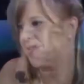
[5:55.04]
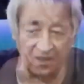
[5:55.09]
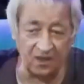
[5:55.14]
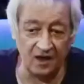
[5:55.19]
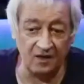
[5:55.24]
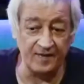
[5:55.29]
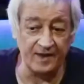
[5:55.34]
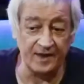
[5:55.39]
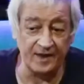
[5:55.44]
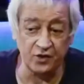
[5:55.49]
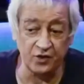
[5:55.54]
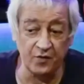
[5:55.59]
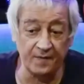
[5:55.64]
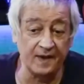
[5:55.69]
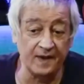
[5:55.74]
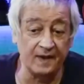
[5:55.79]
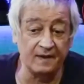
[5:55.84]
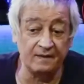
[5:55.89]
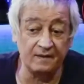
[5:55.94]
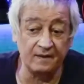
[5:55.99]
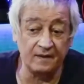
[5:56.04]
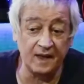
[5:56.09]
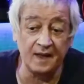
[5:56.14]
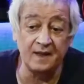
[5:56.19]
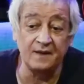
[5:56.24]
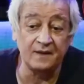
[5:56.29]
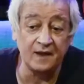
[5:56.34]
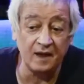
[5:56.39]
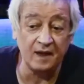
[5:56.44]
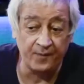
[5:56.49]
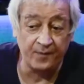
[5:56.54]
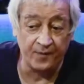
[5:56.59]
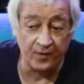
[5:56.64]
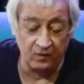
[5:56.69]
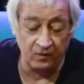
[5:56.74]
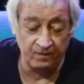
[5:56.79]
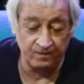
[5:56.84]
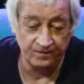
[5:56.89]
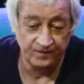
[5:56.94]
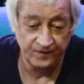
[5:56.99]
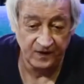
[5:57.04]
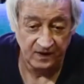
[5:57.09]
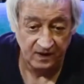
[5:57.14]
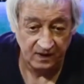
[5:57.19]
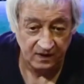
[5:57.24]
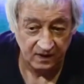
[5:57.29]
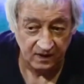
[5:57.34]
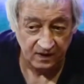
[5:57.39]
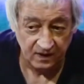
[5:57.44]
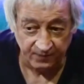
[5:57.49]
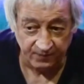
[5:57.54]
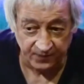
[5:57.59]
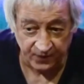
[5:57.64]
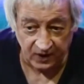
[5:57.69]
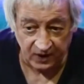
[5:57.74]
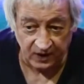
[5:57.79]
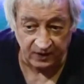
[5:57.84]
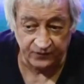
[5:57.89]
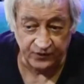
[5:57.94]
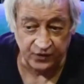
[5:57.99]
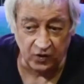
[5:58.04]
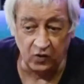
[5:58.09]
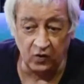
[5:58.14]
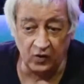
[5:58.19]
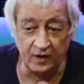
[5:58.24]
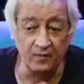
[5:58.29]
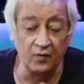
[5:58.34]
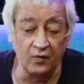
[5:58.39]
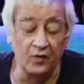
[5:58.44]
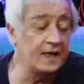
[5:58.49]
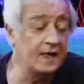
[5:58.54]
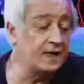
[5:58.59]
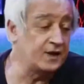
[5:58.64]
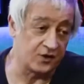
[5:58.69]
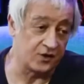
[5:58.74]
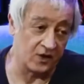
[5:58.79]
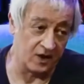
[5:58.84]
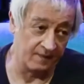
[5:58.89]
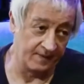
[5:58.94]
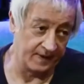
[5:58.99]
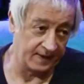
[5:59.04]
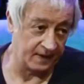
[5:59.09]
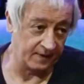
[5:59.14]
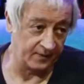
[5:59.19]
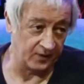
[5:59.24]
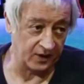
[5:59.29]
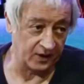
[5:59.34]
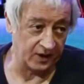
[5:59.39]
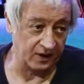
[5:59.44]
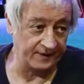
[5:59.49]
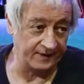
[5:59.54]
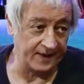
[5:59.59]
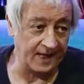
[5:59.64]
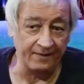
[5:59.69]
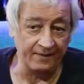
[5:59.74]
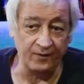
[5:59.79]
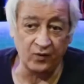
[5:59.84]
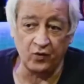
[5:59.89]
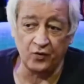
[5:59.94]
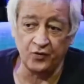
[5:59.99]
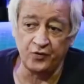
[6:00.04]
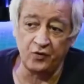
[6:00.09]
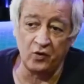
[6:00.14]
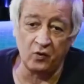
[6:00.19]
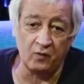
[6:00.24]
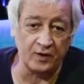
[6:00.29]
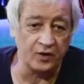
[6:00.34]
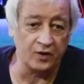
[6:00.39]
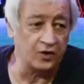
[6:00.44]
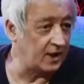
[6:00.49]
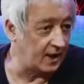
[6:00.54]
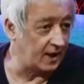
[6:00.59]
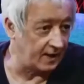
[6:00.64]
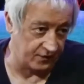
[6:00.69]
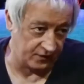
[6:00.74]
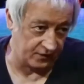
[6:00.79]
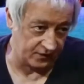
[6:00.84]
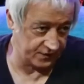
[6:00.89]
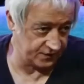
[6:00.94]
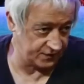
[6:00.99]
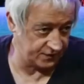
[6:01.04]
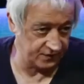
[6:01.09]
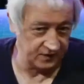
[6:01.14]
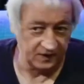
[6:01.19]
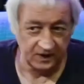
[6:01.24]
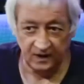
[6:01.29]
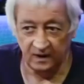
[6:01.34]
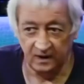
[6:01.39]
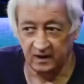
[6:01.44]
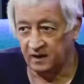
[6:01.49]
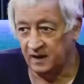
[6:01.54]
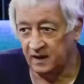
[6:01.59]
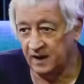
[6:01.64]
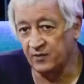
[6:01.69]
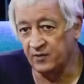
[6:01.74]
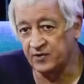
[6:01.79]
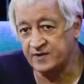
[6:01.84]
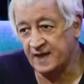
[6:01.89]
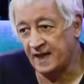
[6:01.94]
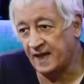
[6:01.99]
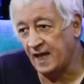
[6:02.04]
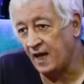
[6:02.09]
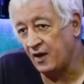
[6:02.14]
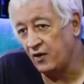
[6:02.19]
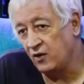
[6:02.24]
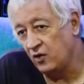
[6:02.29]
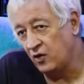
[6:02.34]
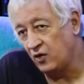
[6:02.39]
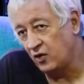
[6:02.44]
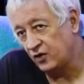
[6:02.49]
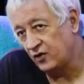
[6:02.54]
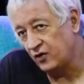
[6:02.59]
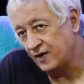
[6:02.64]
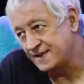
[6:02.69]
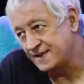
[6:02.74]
Realmente sorprendentes por por el, todo lo que hemos hecho realmente, porque mira, hemos construido cuatro teatros, Hemos sacado, creo que